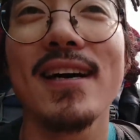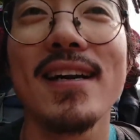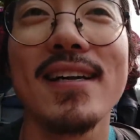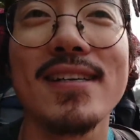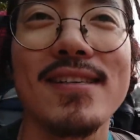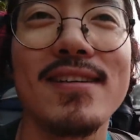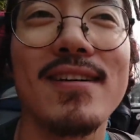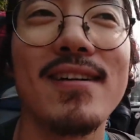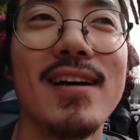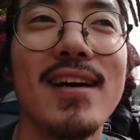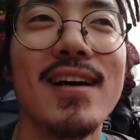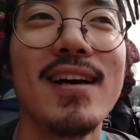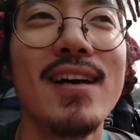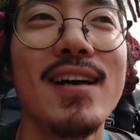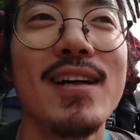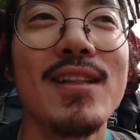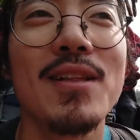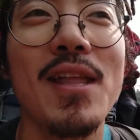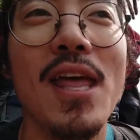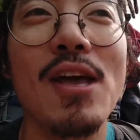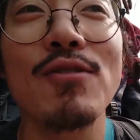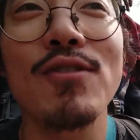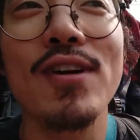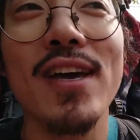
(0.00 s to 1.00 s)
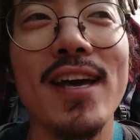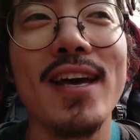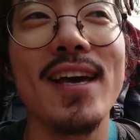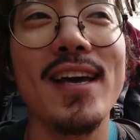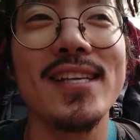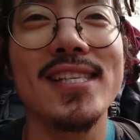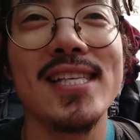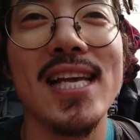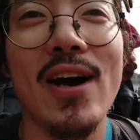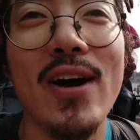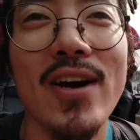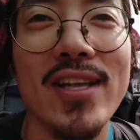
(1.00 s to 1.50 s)
그래서
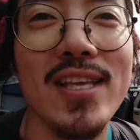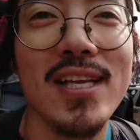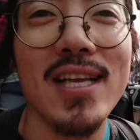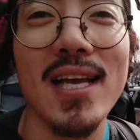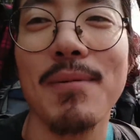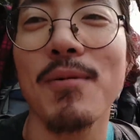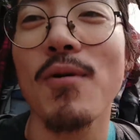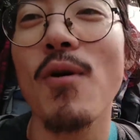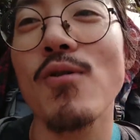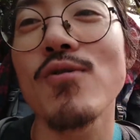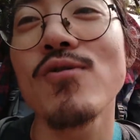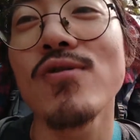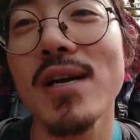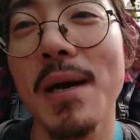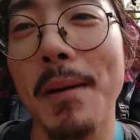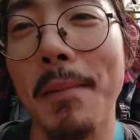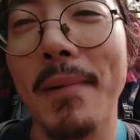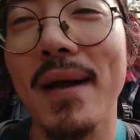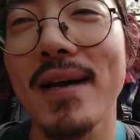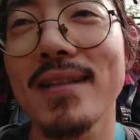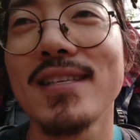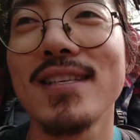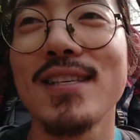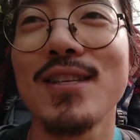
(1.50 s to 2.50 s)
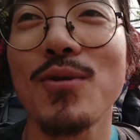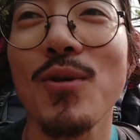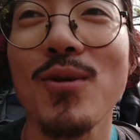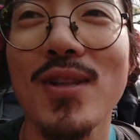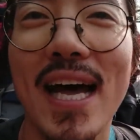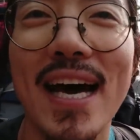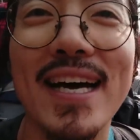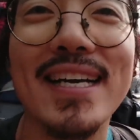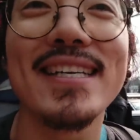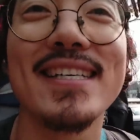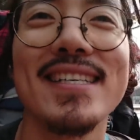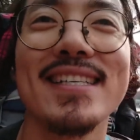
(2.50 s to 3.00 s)
대국의 사와디캅, 코쿤캅과는 또
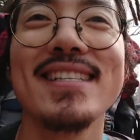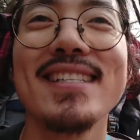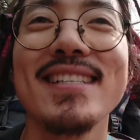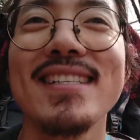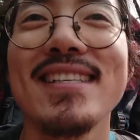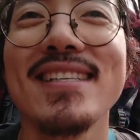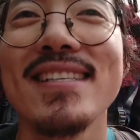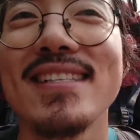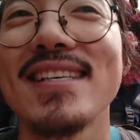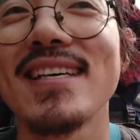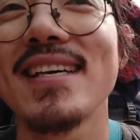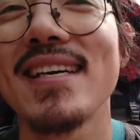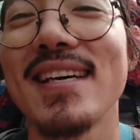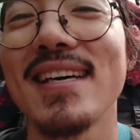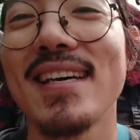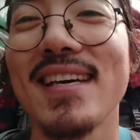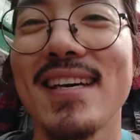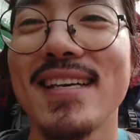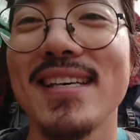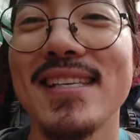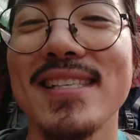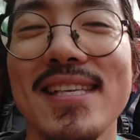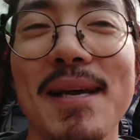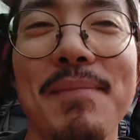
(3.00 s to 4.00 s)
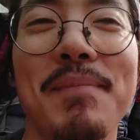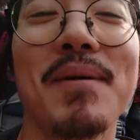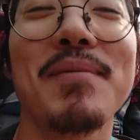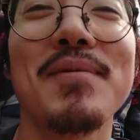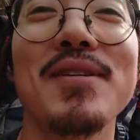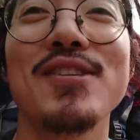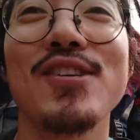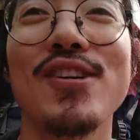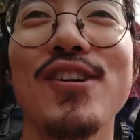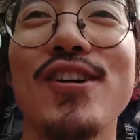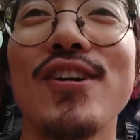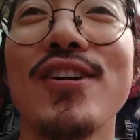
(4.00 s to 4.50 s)
다른 이제
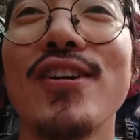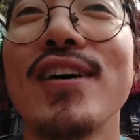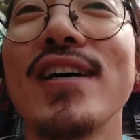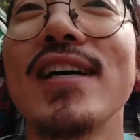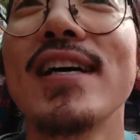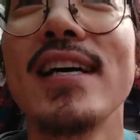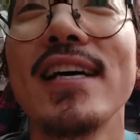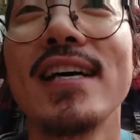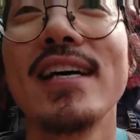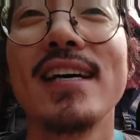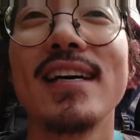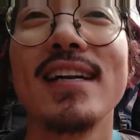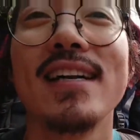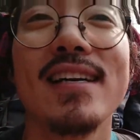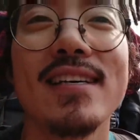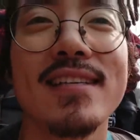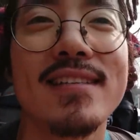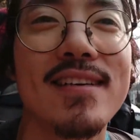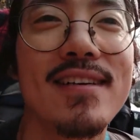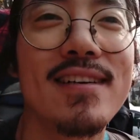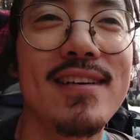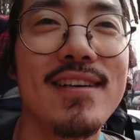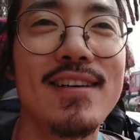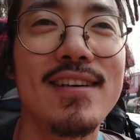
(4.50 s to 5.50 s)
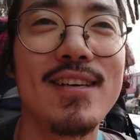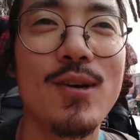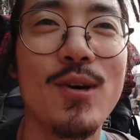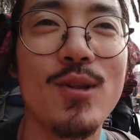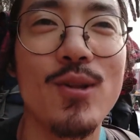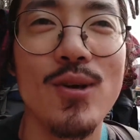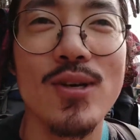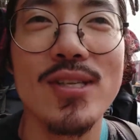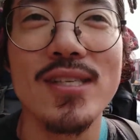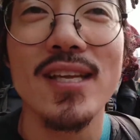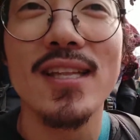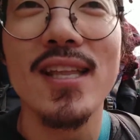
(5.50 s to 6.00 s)
인사법이죠. 그래서
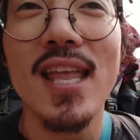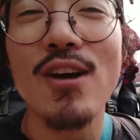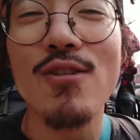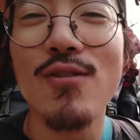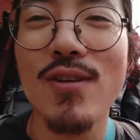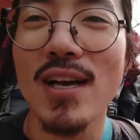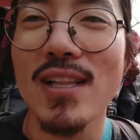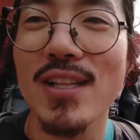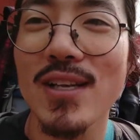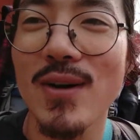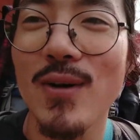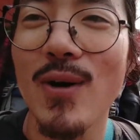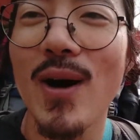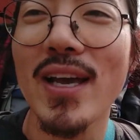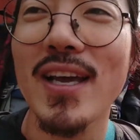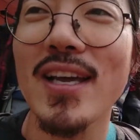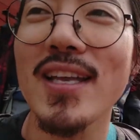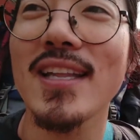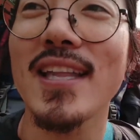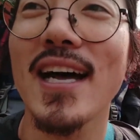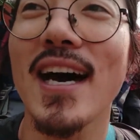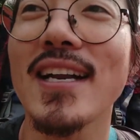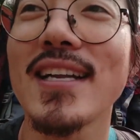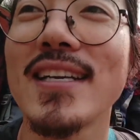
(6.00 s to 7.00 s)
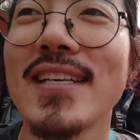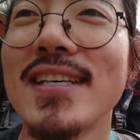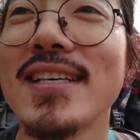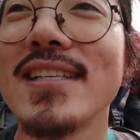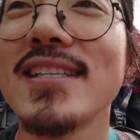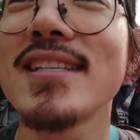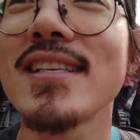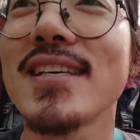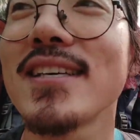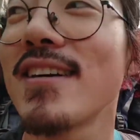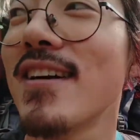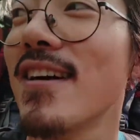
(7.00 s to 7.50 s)
이것도 이제 태국과는 확연히
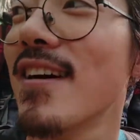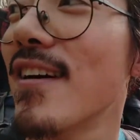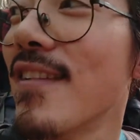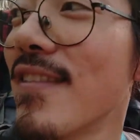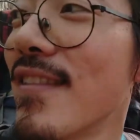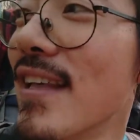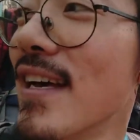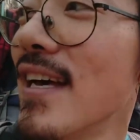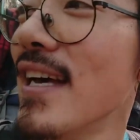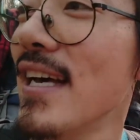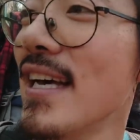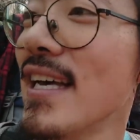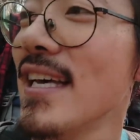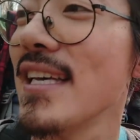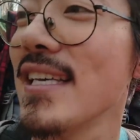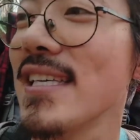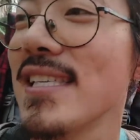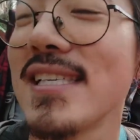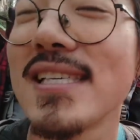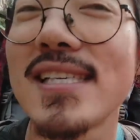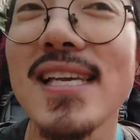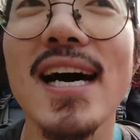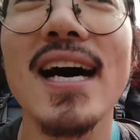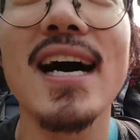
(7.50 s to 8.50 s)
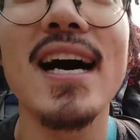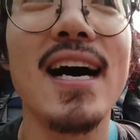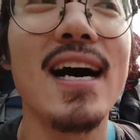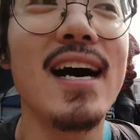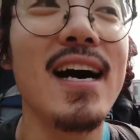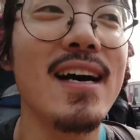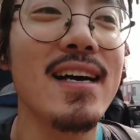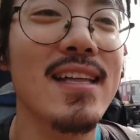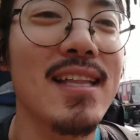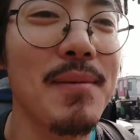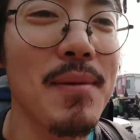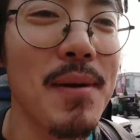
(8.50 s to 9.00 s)
다른 그런
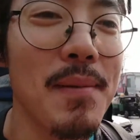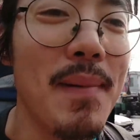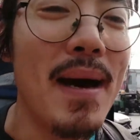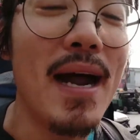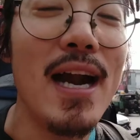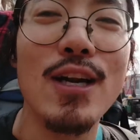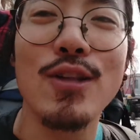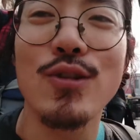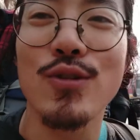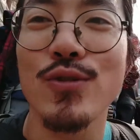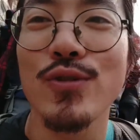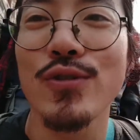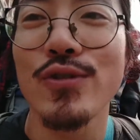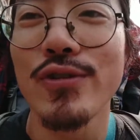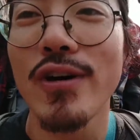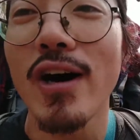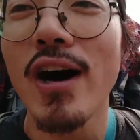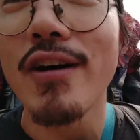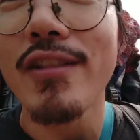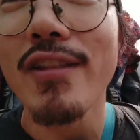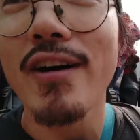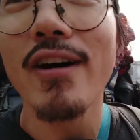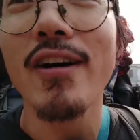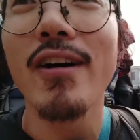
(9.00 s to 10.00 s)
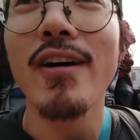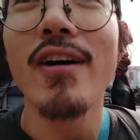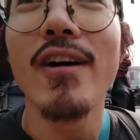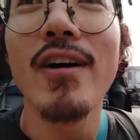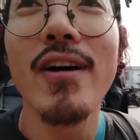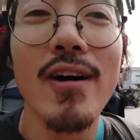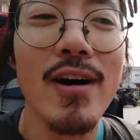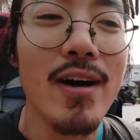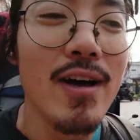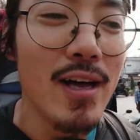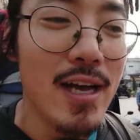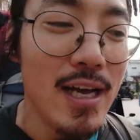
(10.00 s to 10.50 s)
인사, 그 다음에 말투,
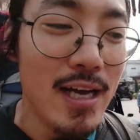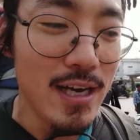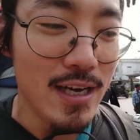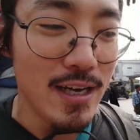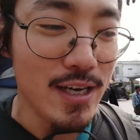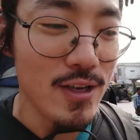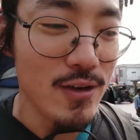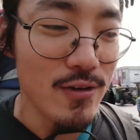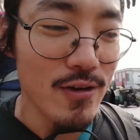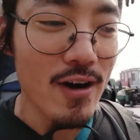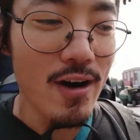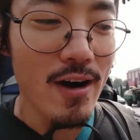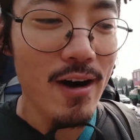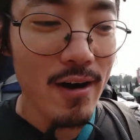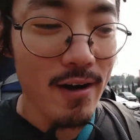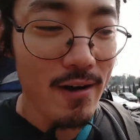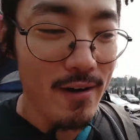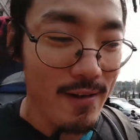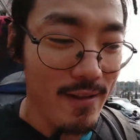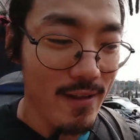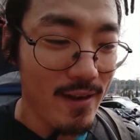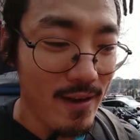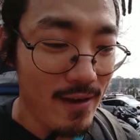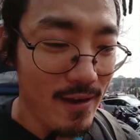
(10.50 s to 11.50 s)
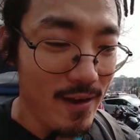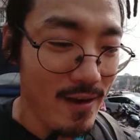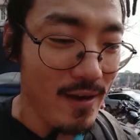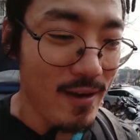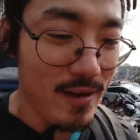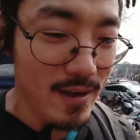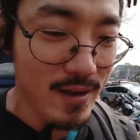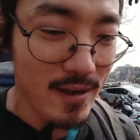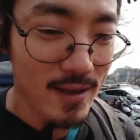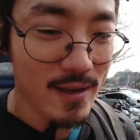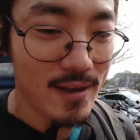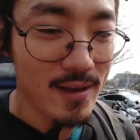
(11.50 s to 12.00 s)
언어, 그리고 예,
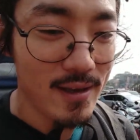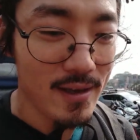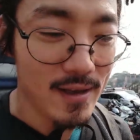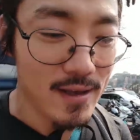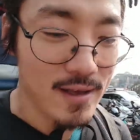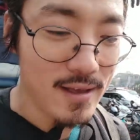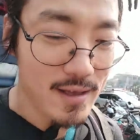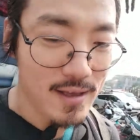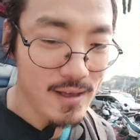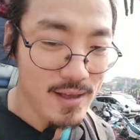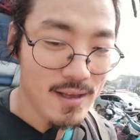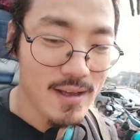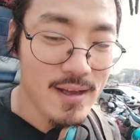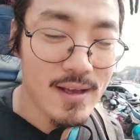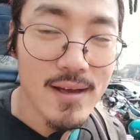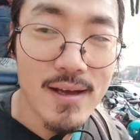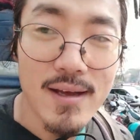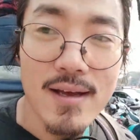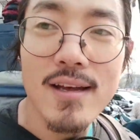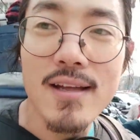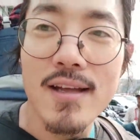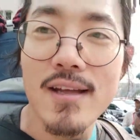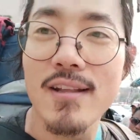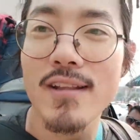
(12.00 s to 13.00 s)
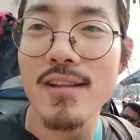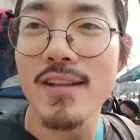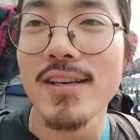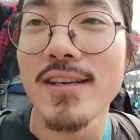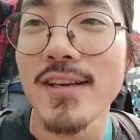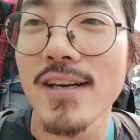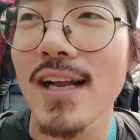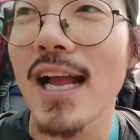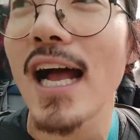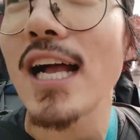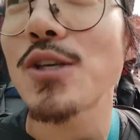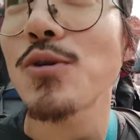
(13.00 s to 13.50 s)

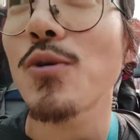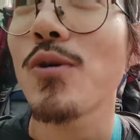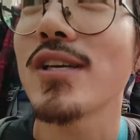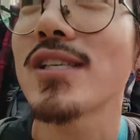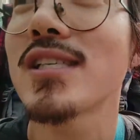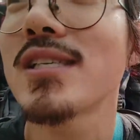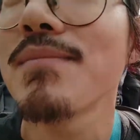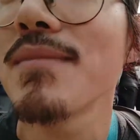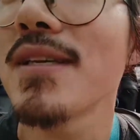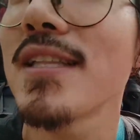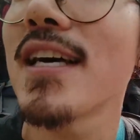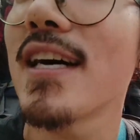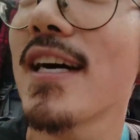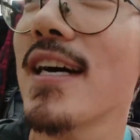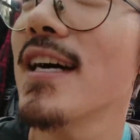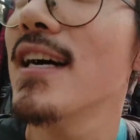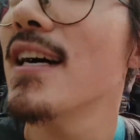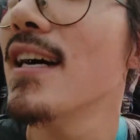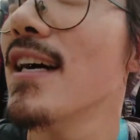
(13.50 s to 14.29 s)
등을 가지고 있습니다.